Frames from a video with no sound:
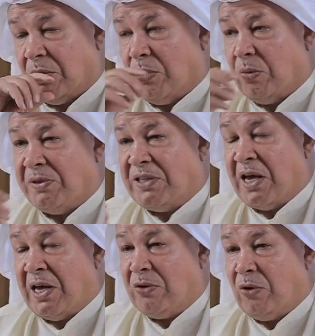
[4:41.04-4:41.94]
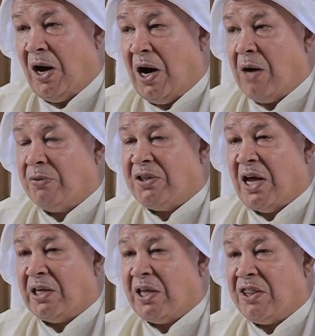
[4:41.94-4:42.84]
وبدا يعاود
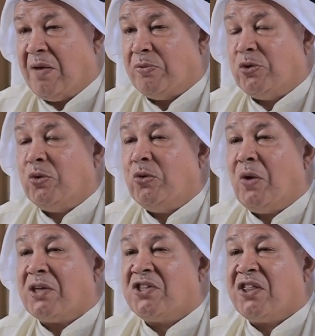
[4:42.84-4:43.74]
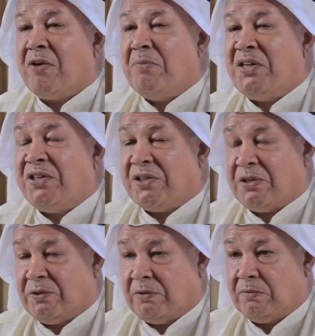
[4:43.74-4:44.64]
ذلك الذنب دون وخز
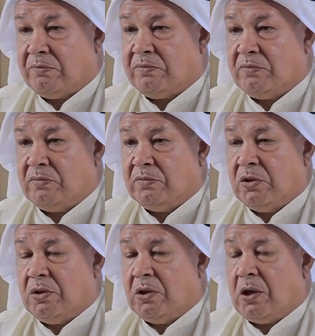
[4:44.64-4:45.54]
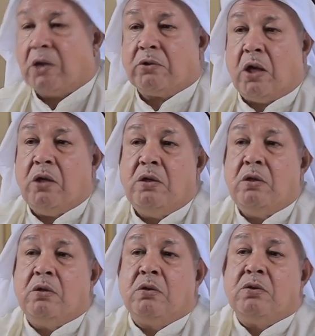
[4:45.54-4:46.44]
ضمير
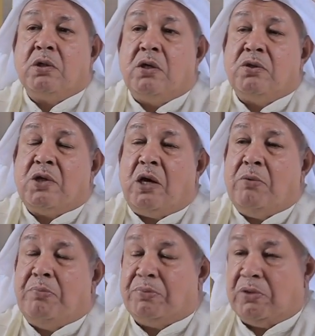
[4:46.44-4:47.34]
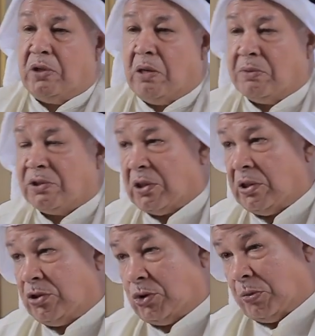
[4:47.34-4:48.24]
قطعا سينسحب إلى
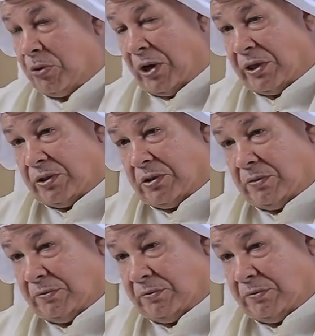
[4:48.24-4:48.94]
منطقة الشبهات